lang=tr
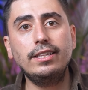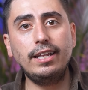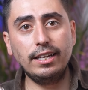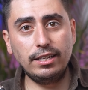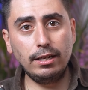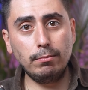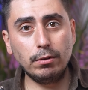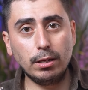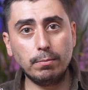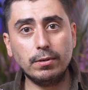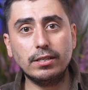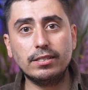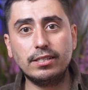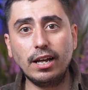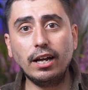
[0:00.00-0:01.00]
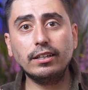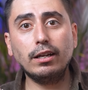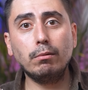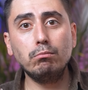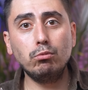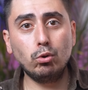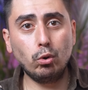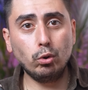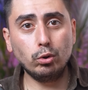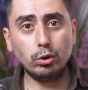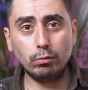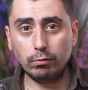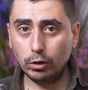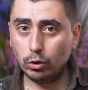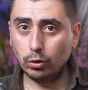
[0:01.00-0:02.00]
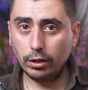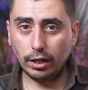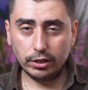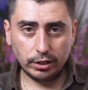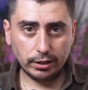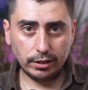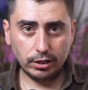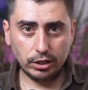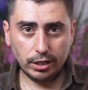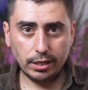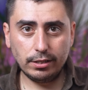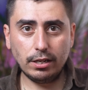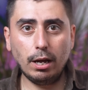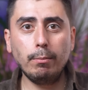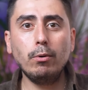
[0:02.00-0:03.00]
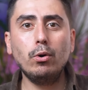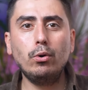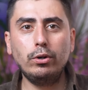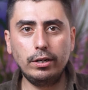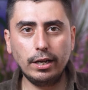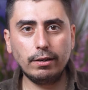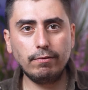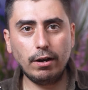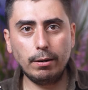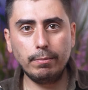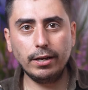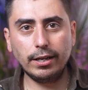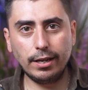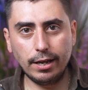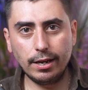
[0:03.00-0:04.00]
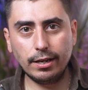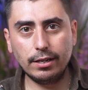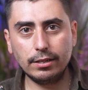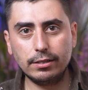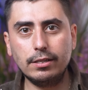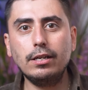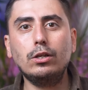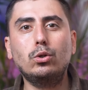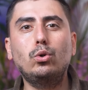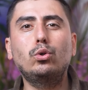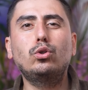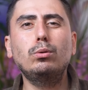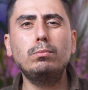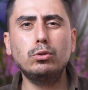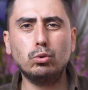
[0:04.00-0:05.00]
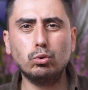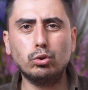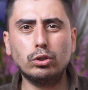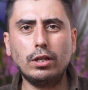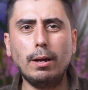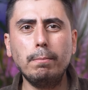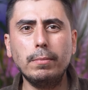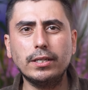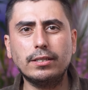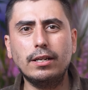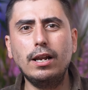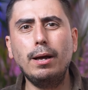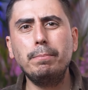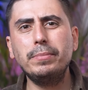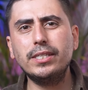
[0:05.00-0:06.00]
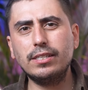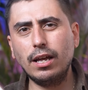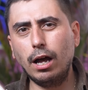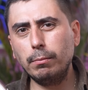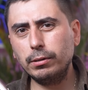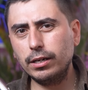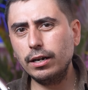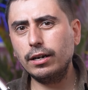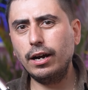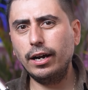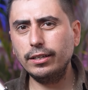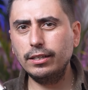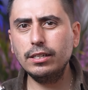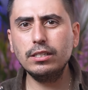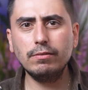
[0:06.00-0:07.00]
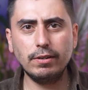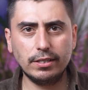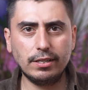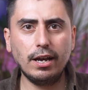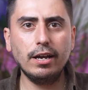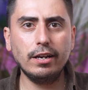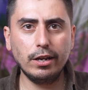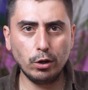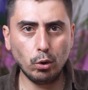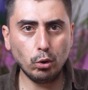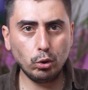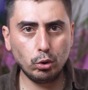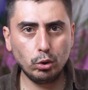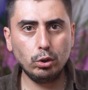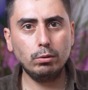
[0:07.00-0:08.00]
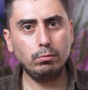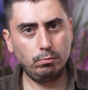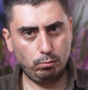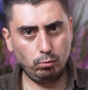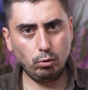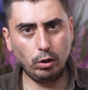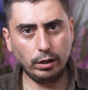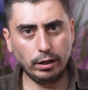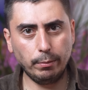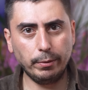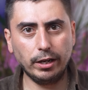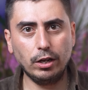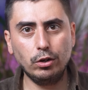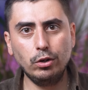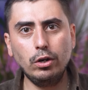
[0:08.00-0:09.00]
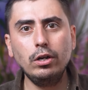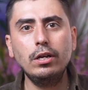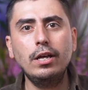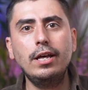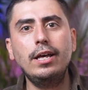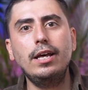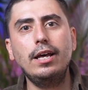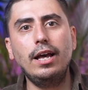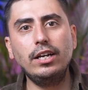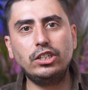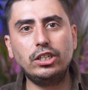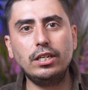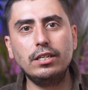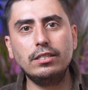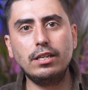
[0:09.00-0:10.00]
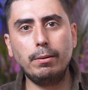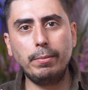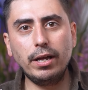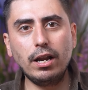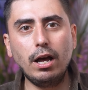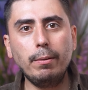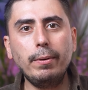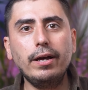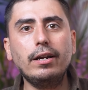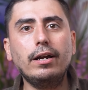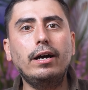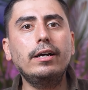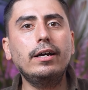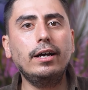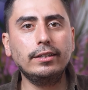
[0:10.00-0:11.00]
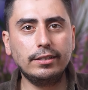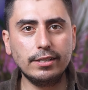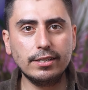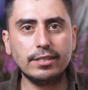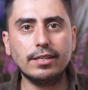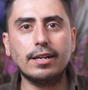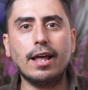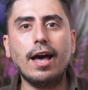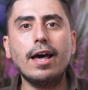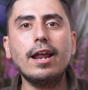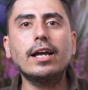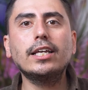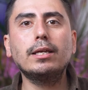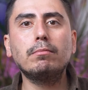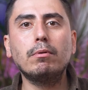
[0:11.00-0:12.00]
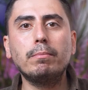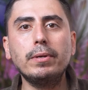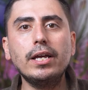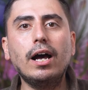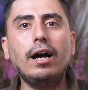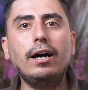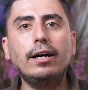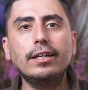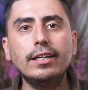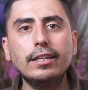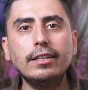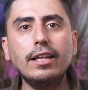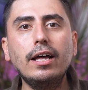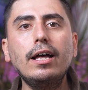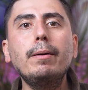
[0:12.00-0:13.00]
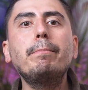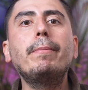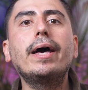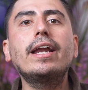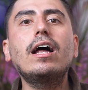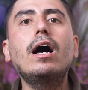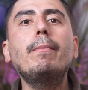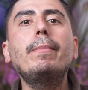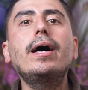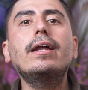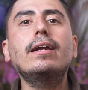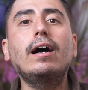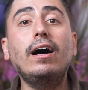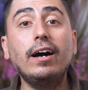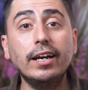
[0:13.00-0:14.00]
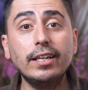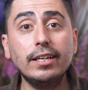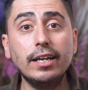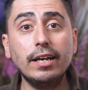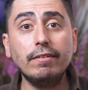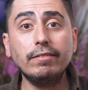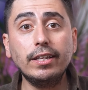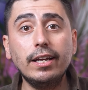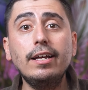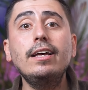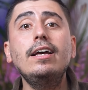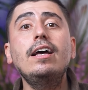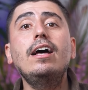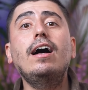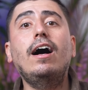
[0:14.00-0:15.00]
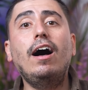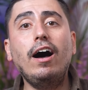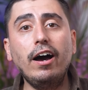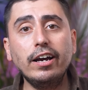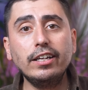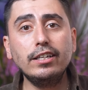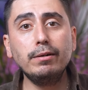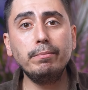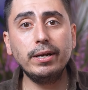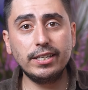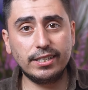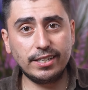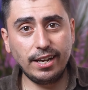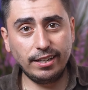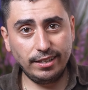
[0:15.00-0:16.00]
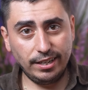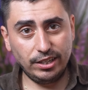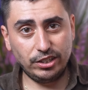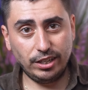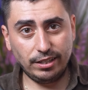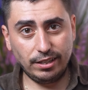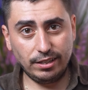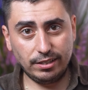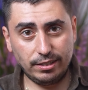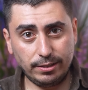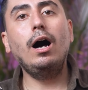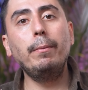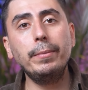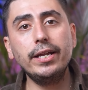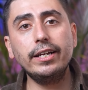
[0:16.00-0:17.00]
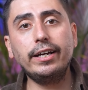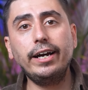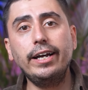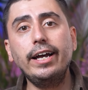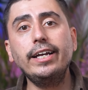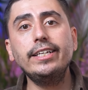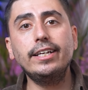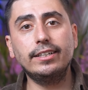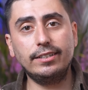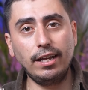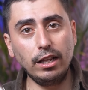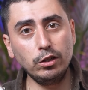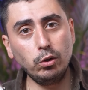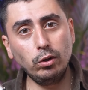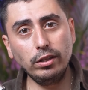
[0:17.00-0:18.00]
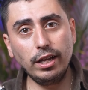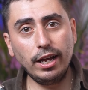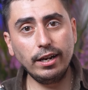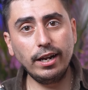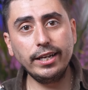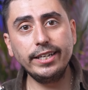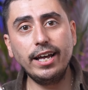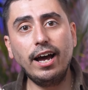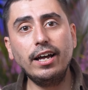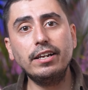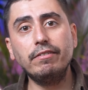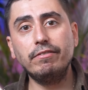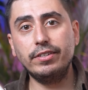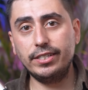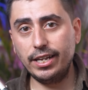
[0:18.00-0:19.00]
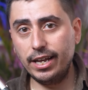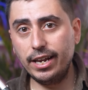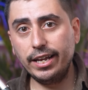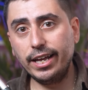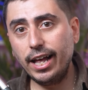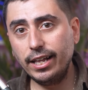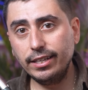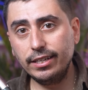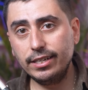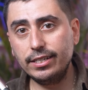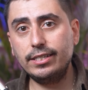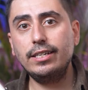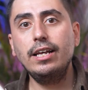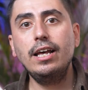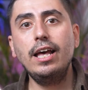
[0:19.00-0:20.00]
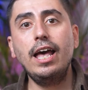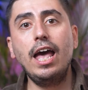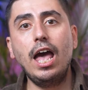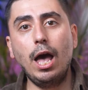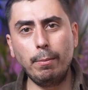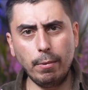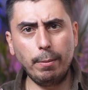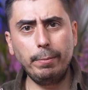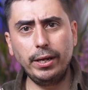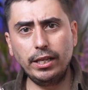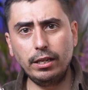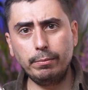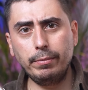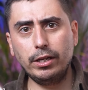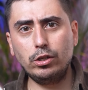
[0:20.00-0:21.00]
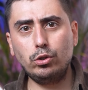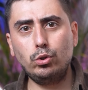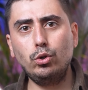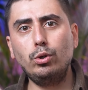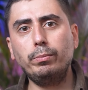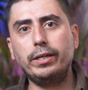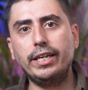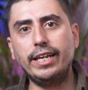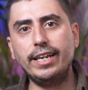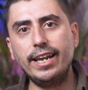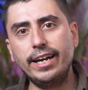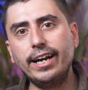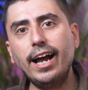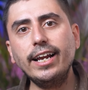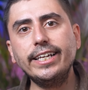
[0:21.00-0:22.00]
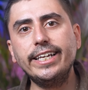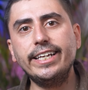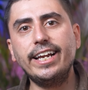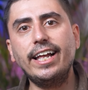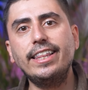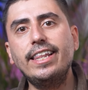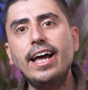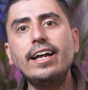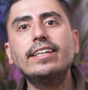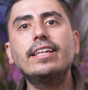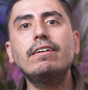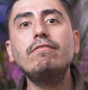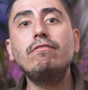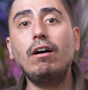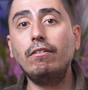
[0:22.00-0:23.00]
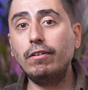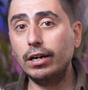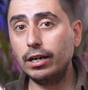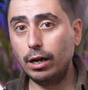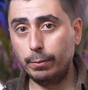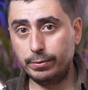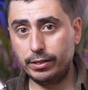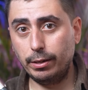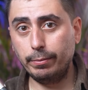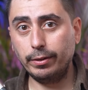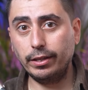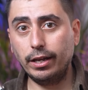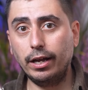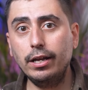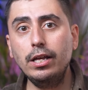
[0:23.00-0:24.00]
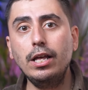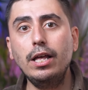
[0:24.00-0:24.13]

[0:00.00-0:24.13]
Dediğim gibi zaten bu konuyu videoda açıklayacağız ama örnek vermek gerekirse kötü bir suçtan mesela bir sabıka kaydınız vesaire yok. Bu anlama geliyor. Eşinizle beraber hayatınızın herhangi bir anında beraber aynı evde aynı meskende yaşadınız. Amerika'ya yasal yollarla yani vizeyle geldiniz. Hemen belirtmek istiyorum ki illegal girenler de VAVA kapsamında.